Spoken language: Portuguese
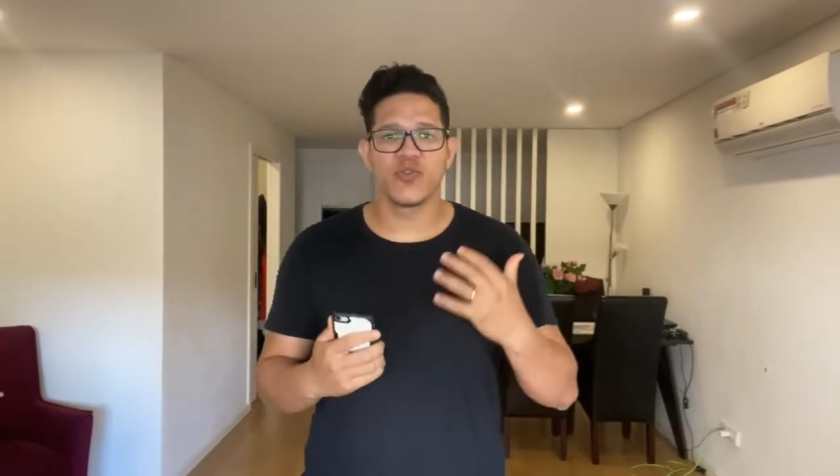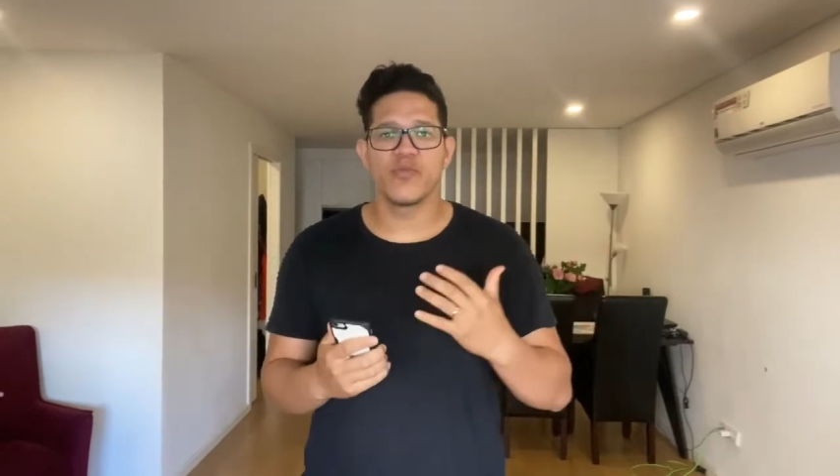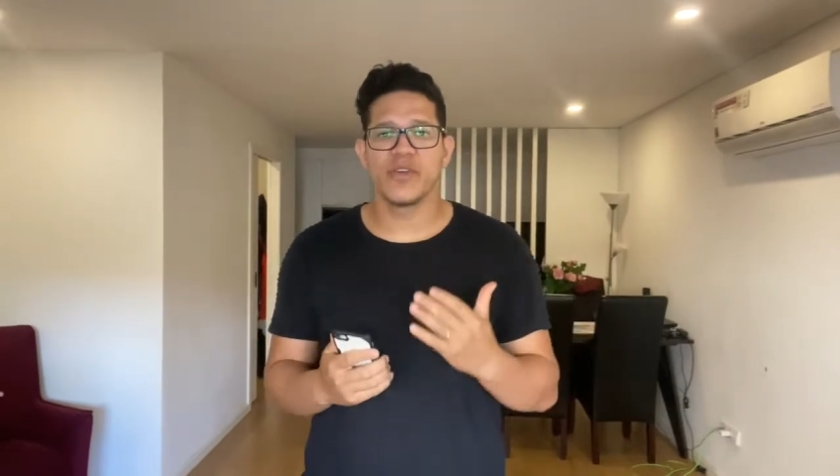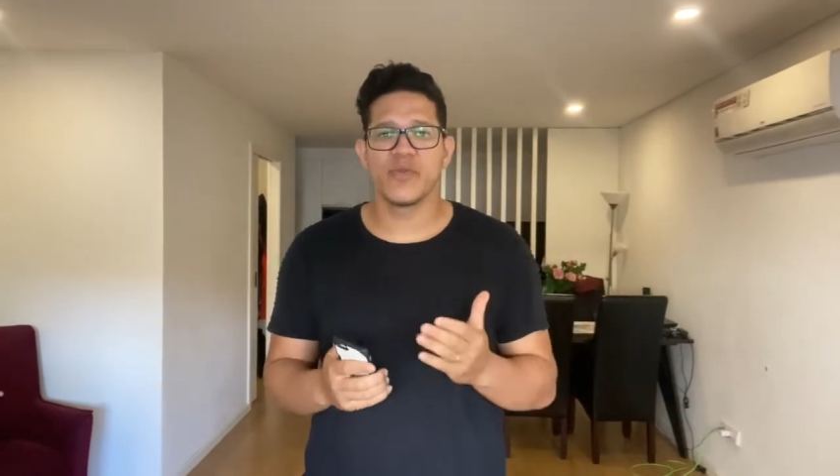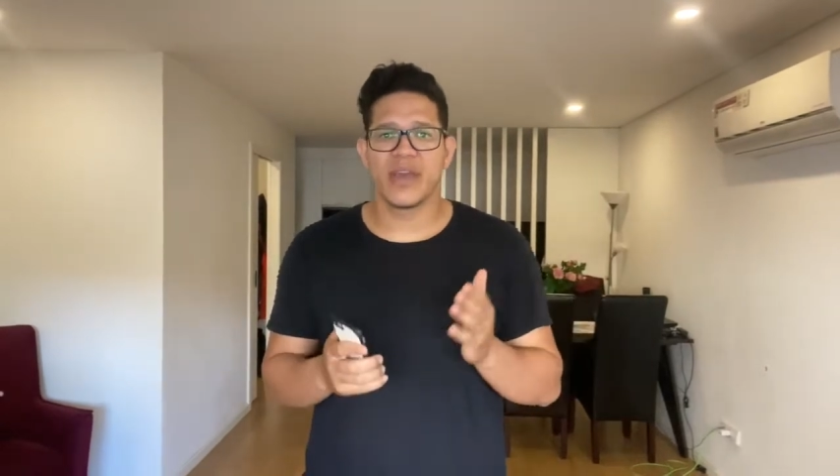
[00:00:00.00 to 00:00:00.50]

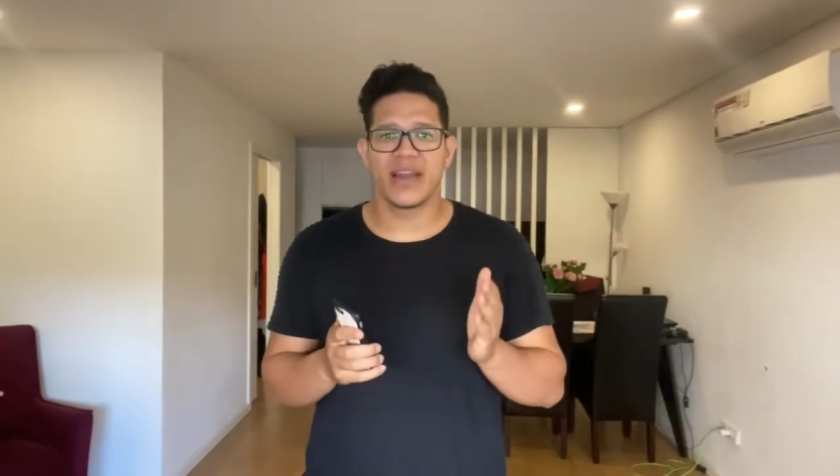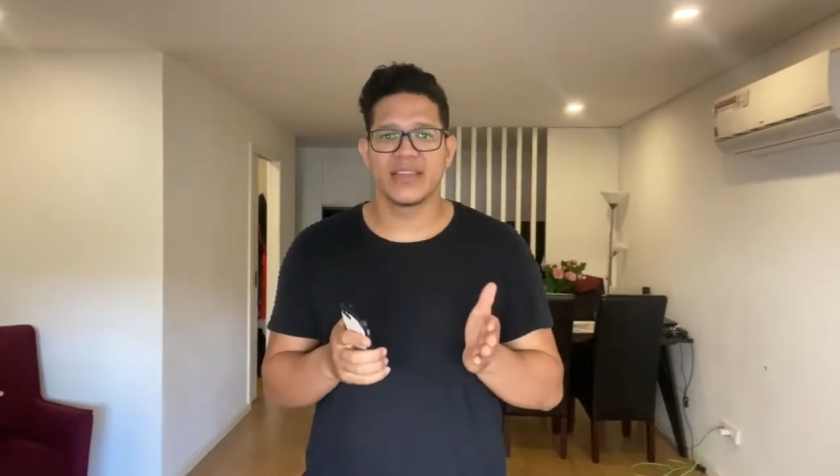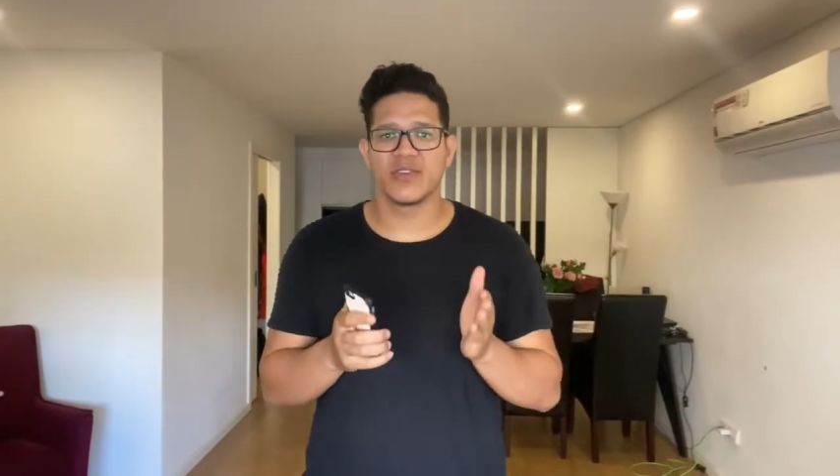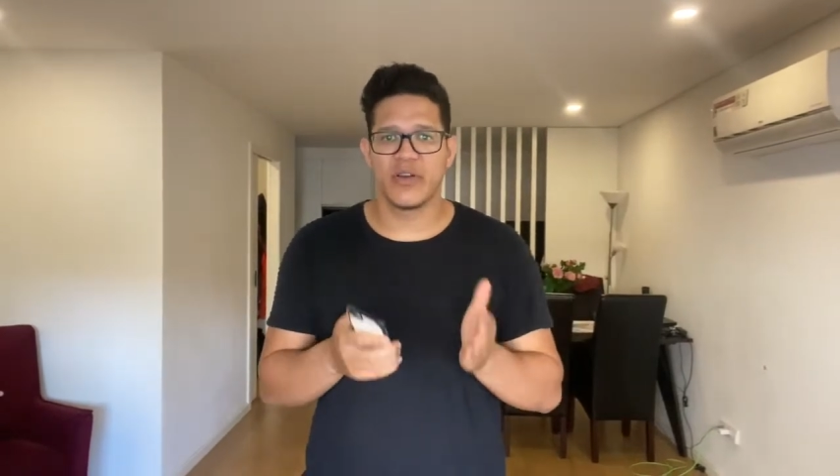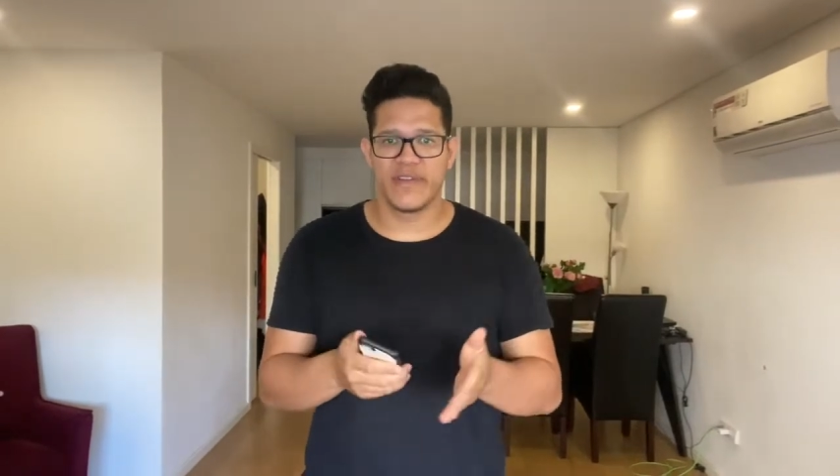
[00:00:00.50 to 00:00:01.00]
comigo em
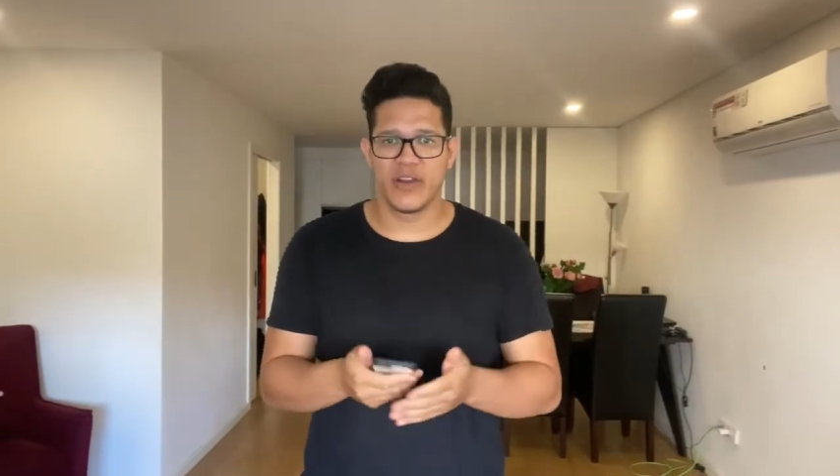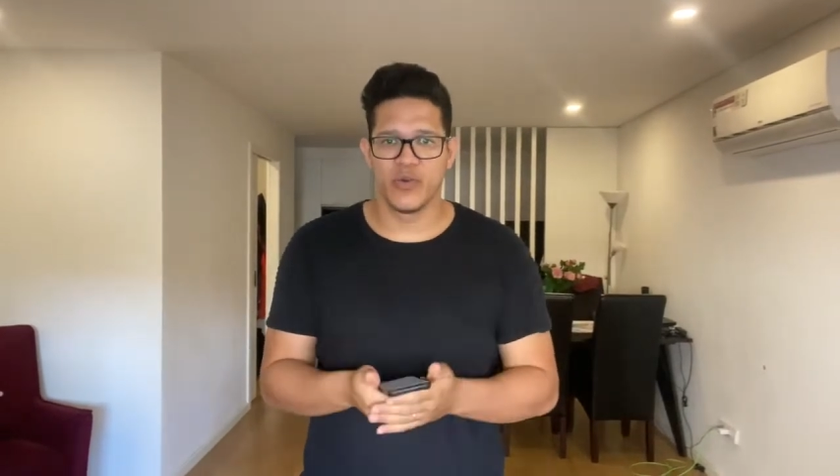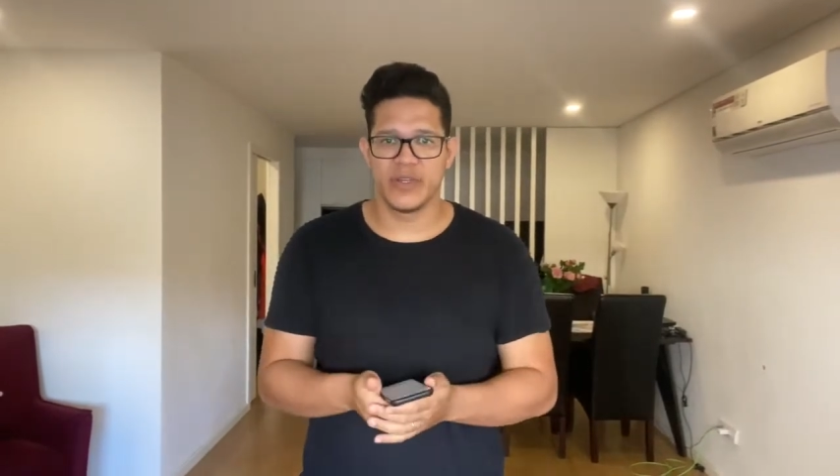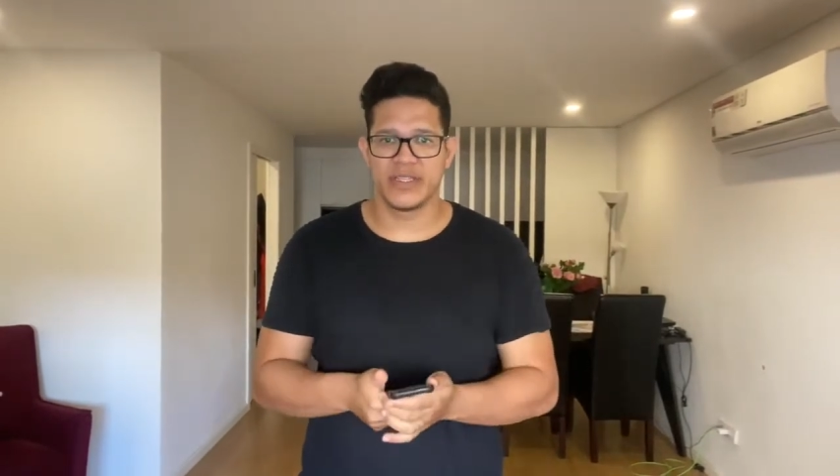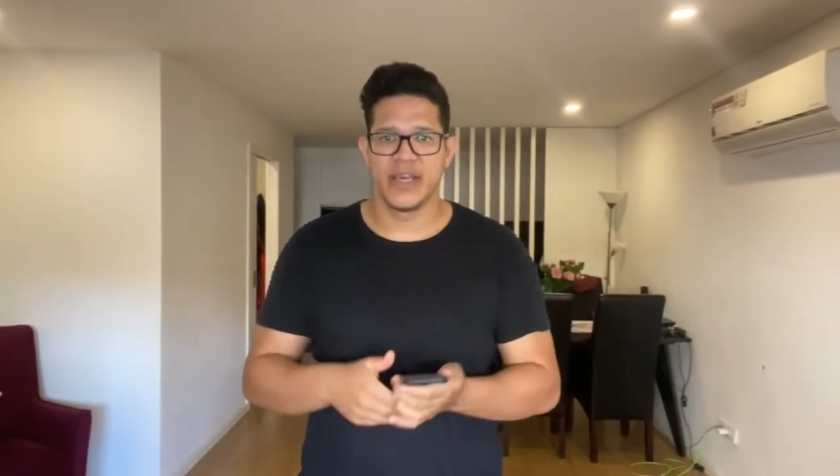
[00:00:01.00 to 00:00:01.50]
relação a valores.